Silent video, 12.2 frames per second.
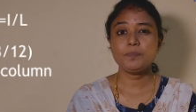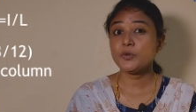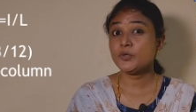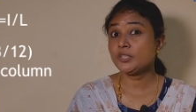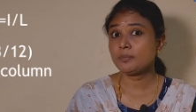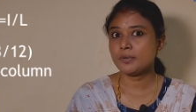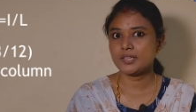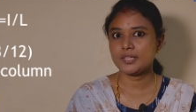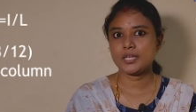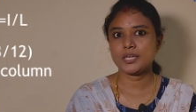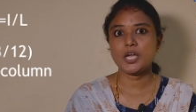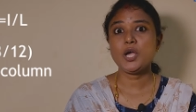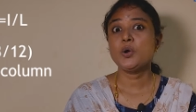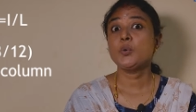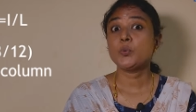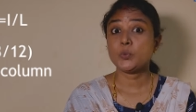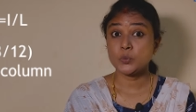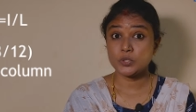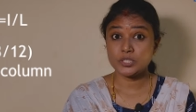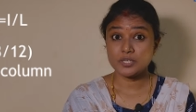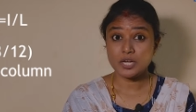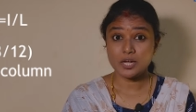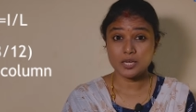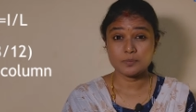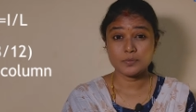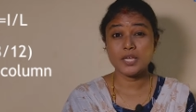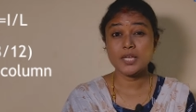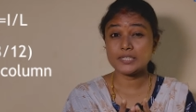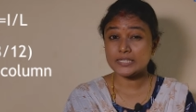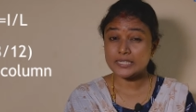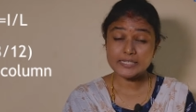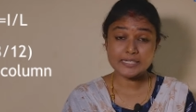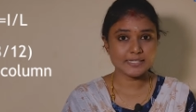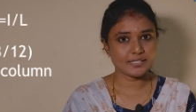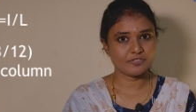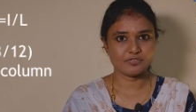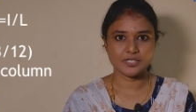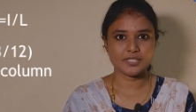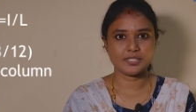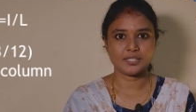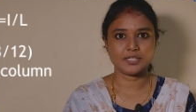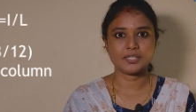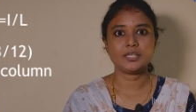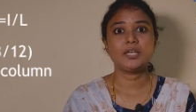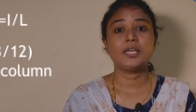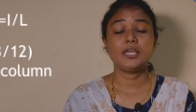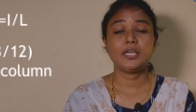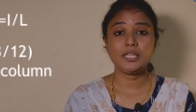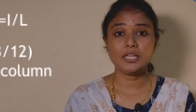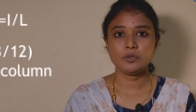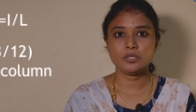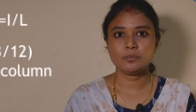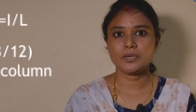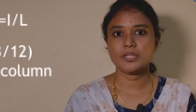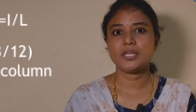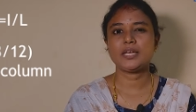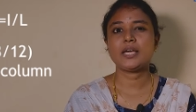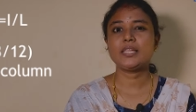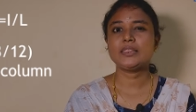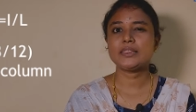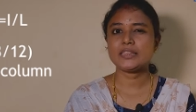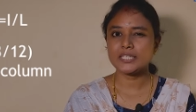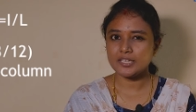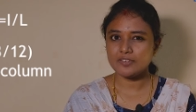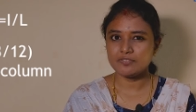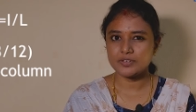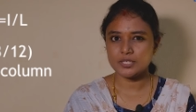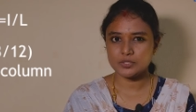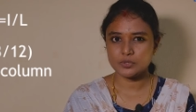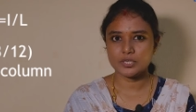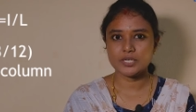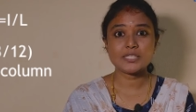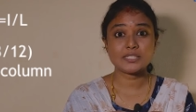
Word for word: இப்போ வந்து பார்த்தீங்கன்னா ஒரு காலம்க்கே ரெண்டு ஸ்டிஃப்னஸ் இருக்குது இதில் வந்து பார்த்தீங்கன்னா த்ரீ ஃபீட்டோட